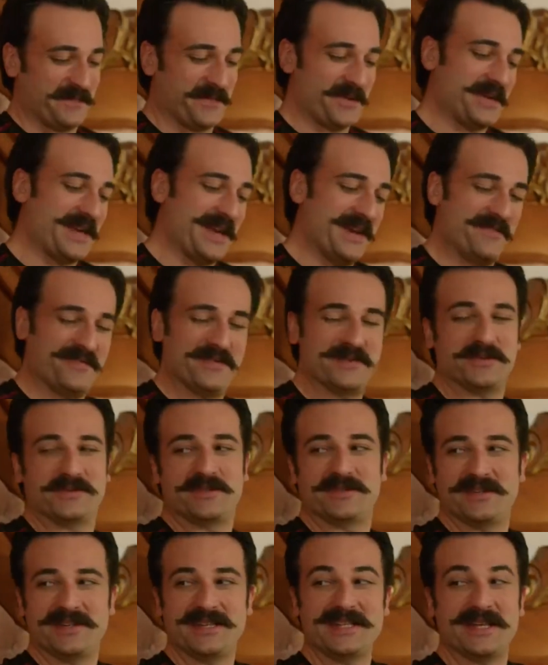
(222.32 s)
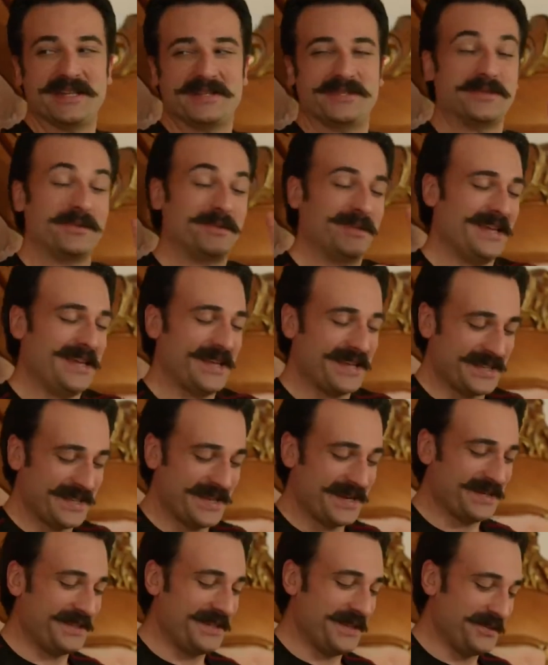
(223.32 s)
Bu keyfin üstüne de süt iyi
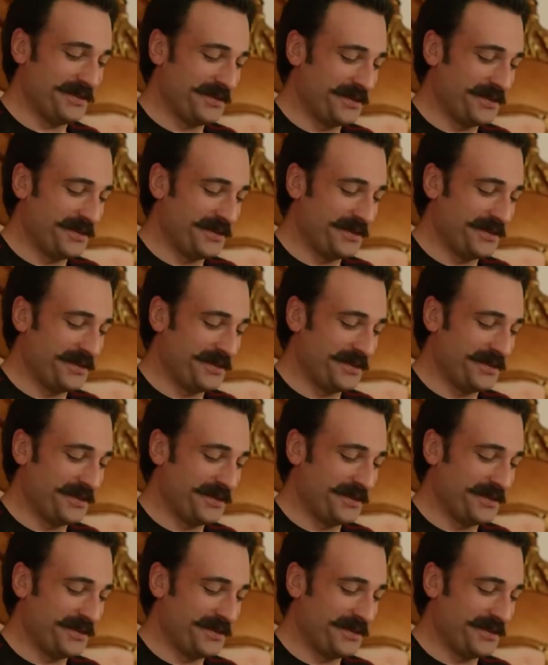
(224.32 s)
gider diye